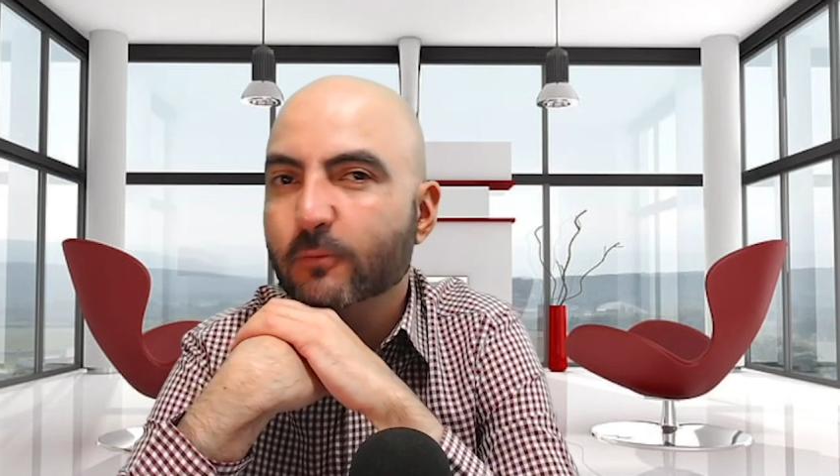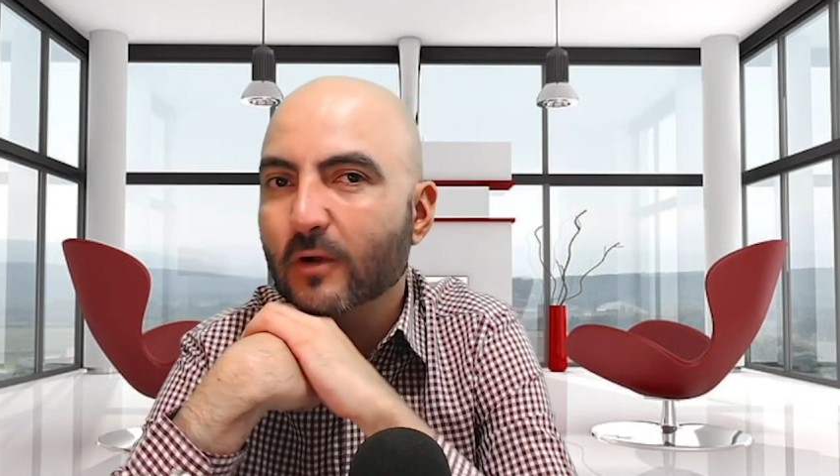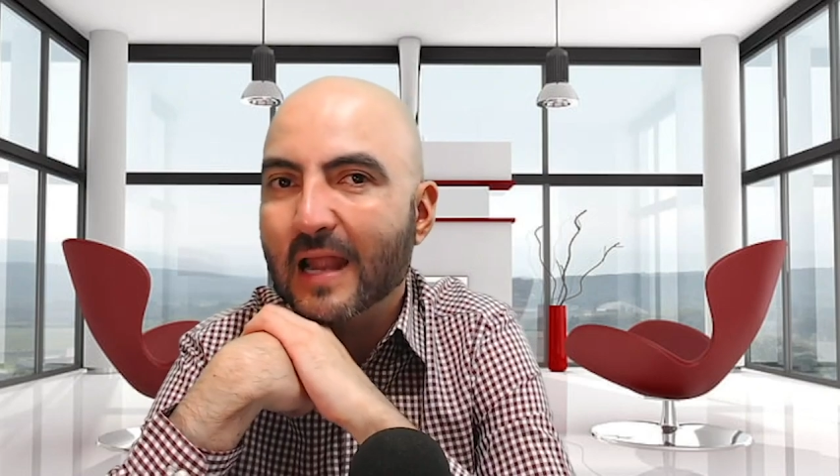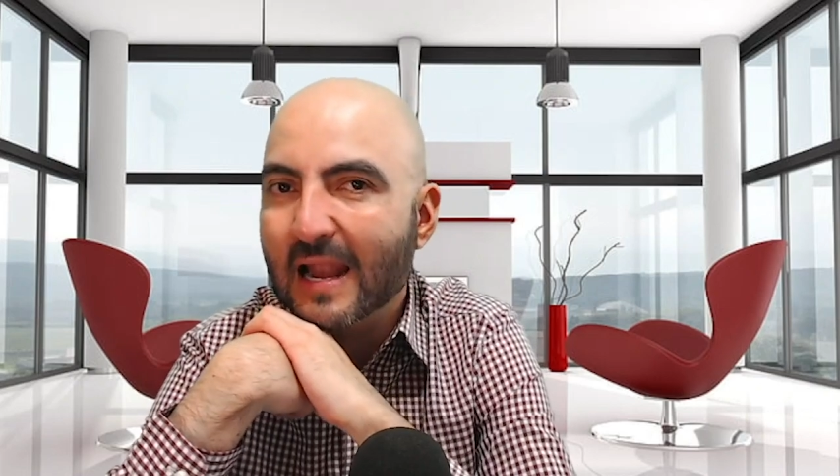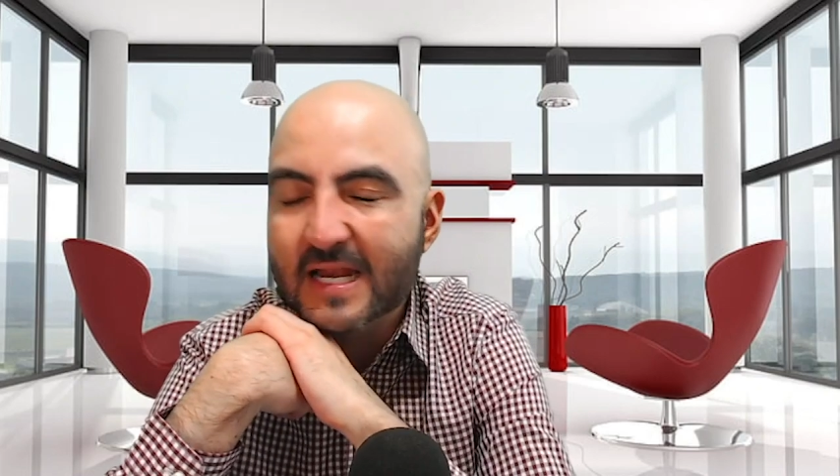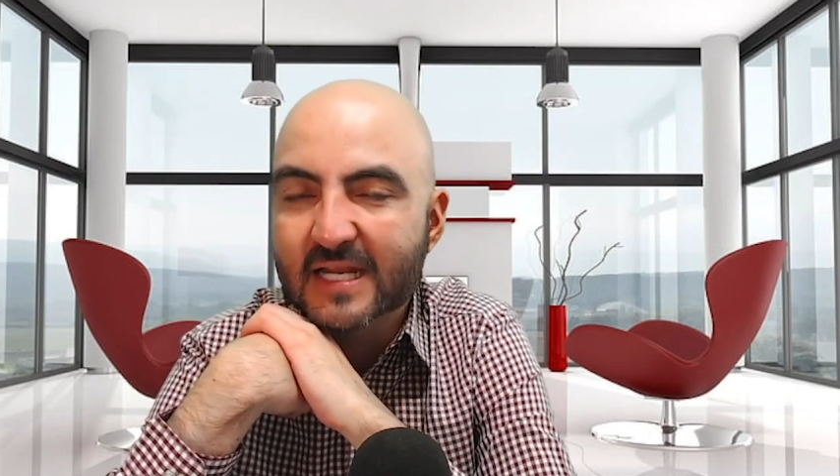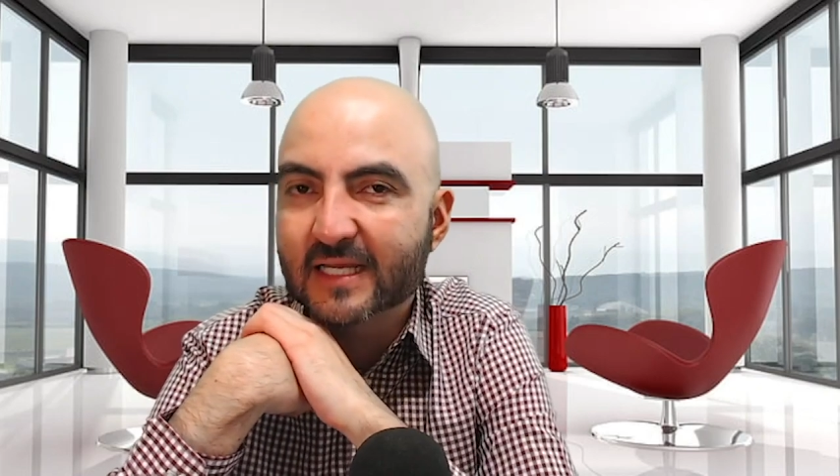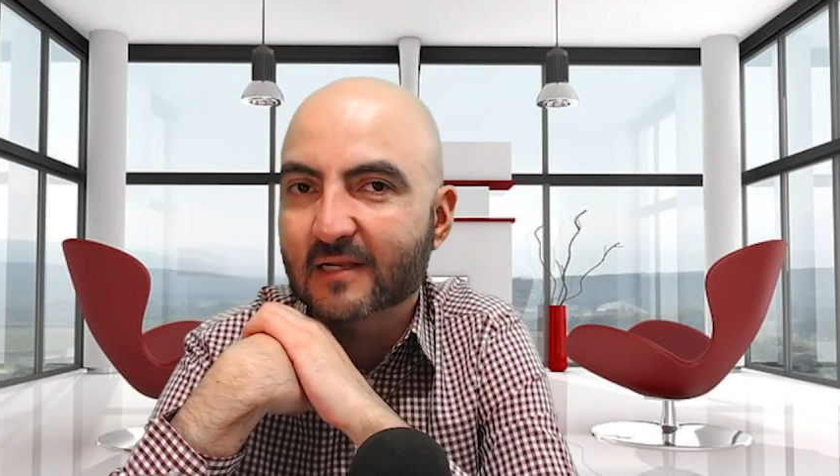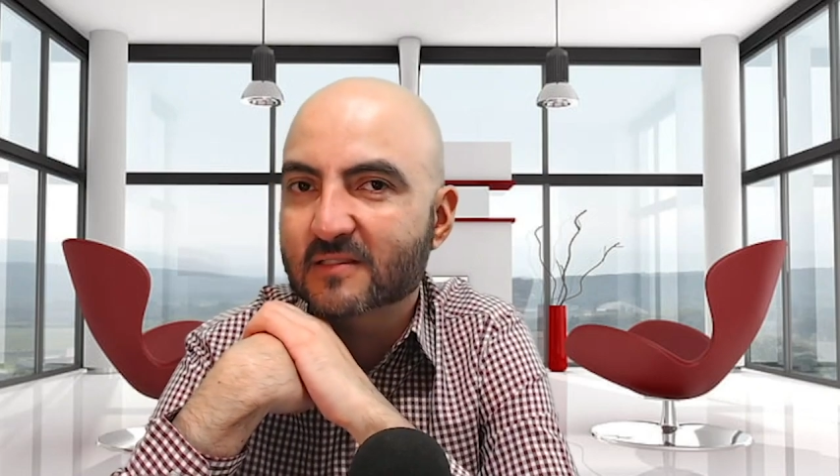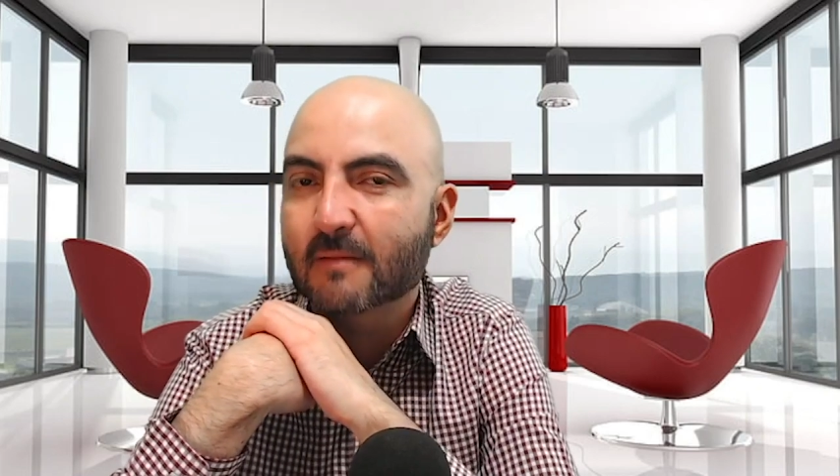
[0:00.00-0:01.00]
la lana
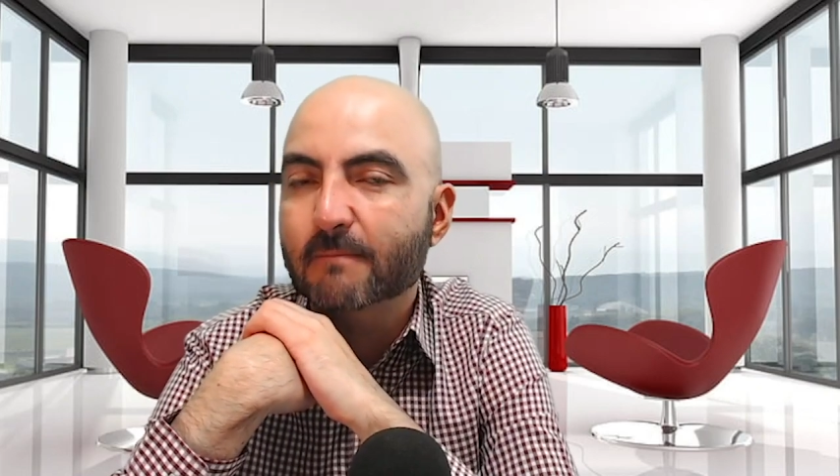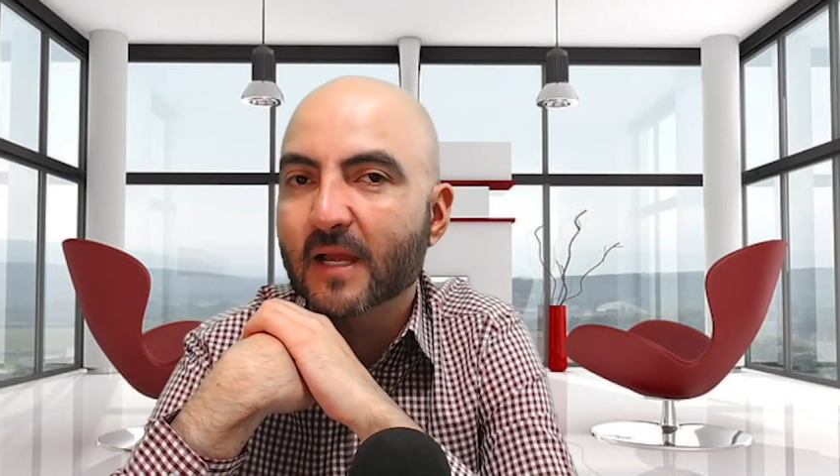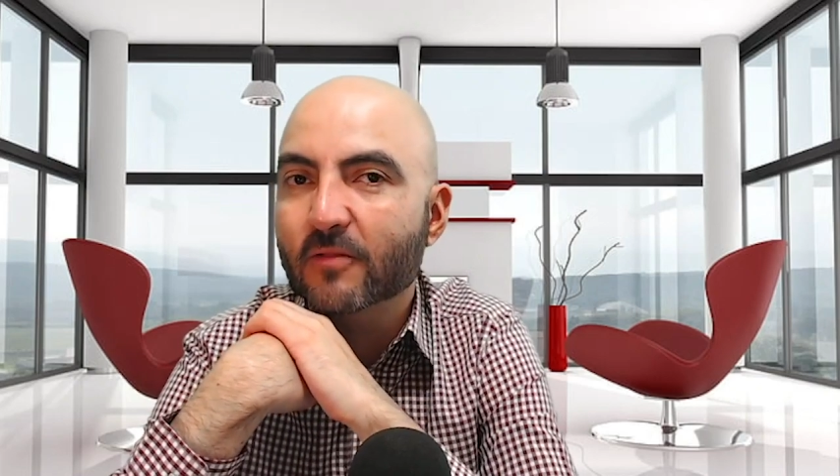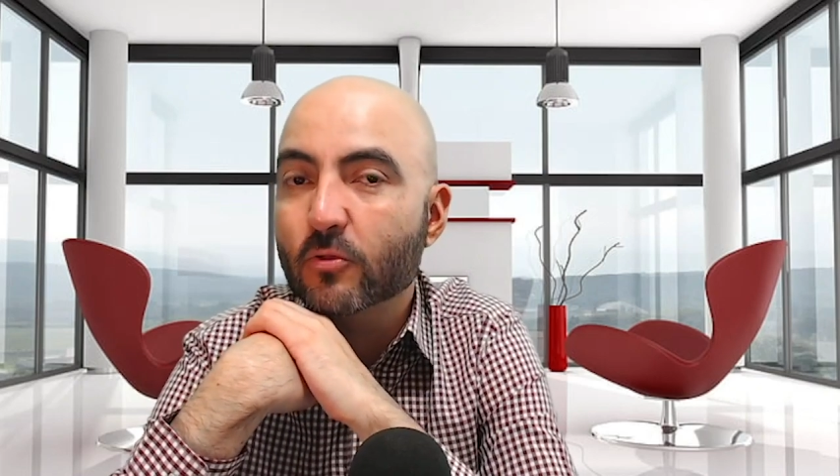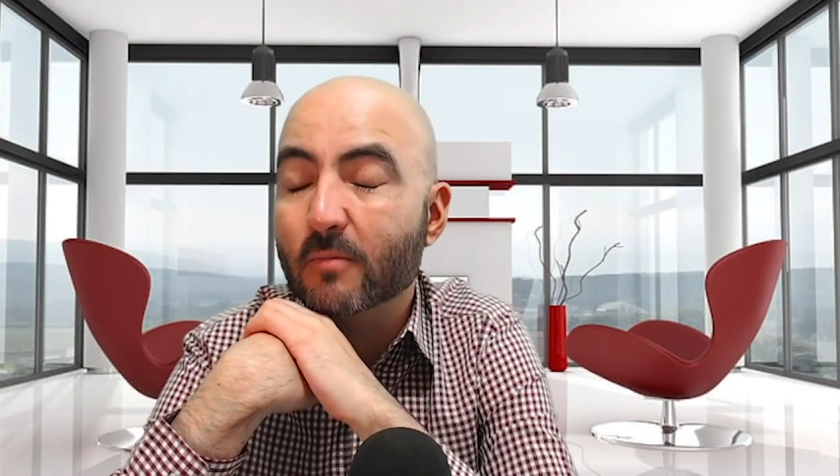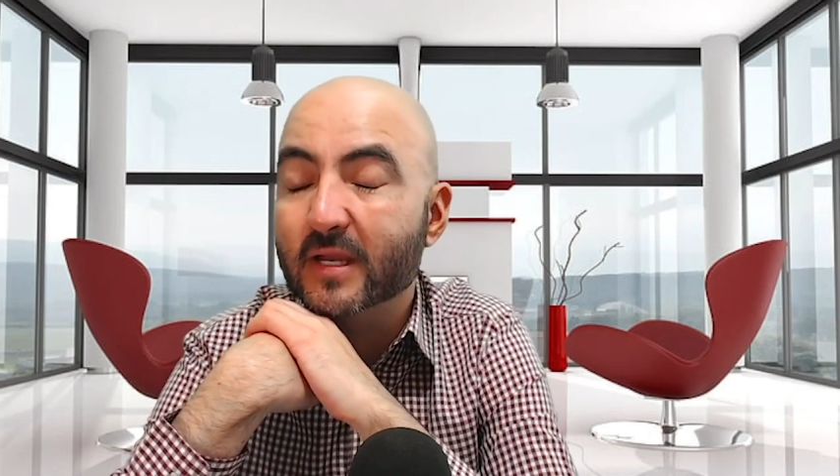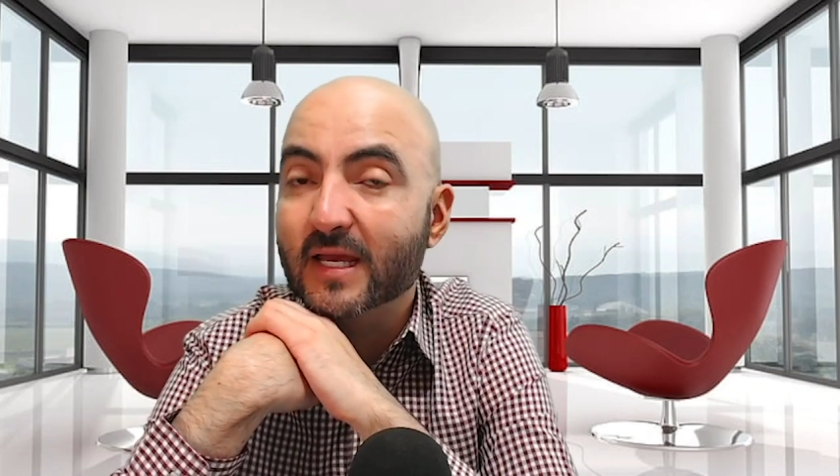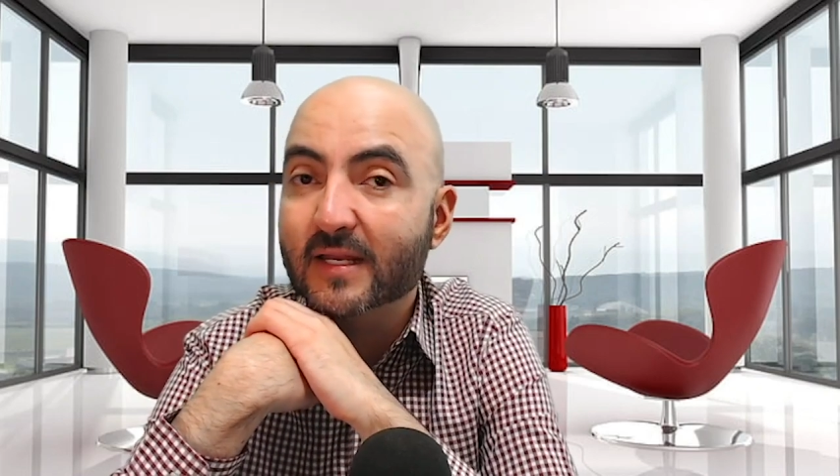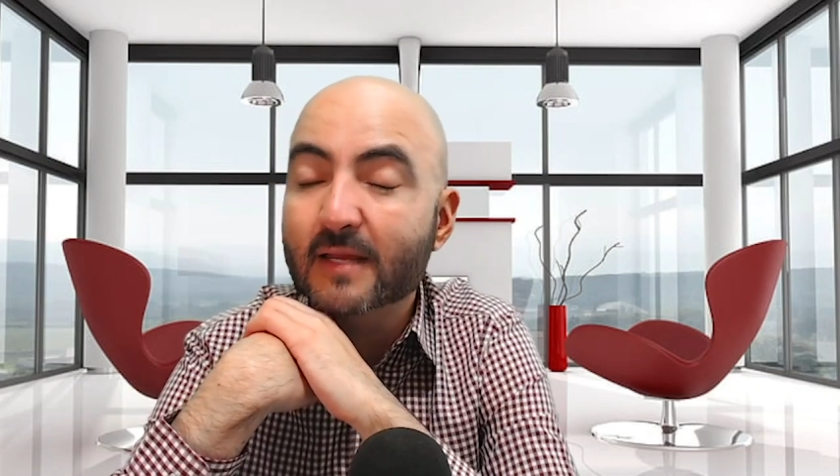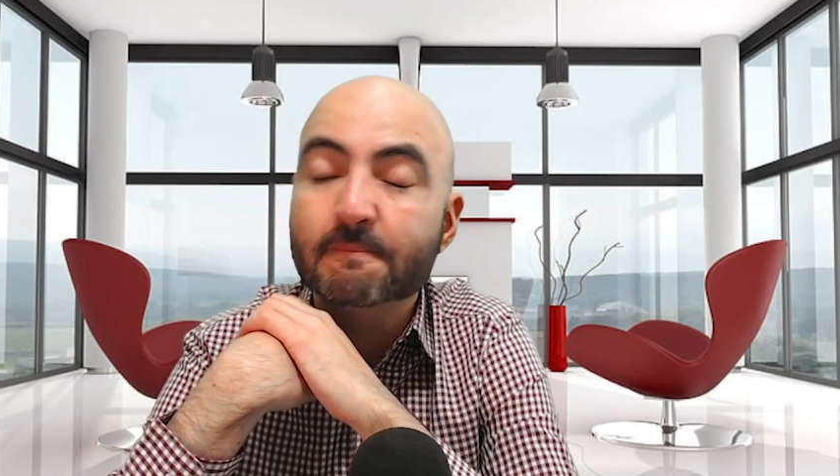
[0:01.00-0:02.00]
que le están pagando a
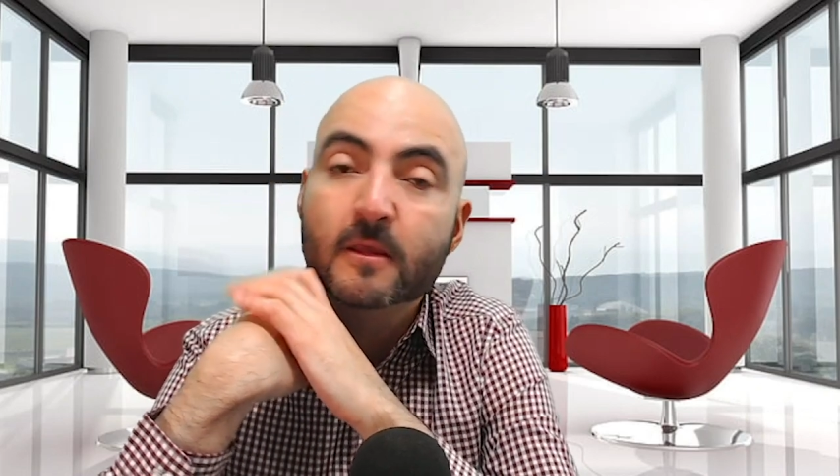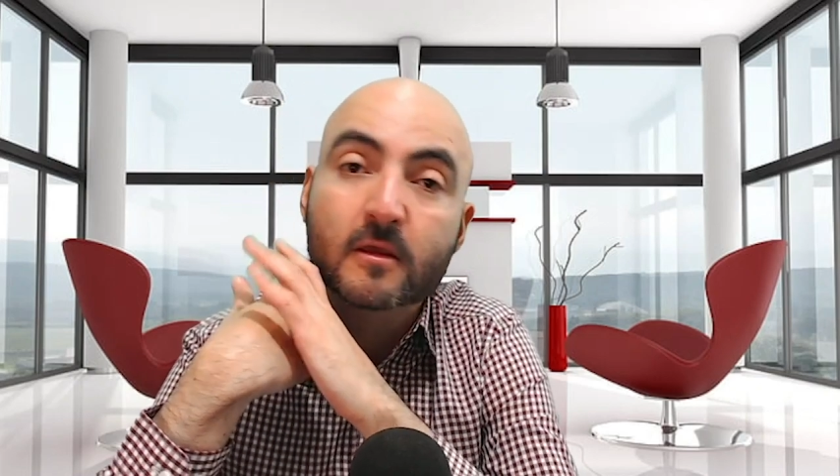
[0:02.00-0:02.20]
Mariana.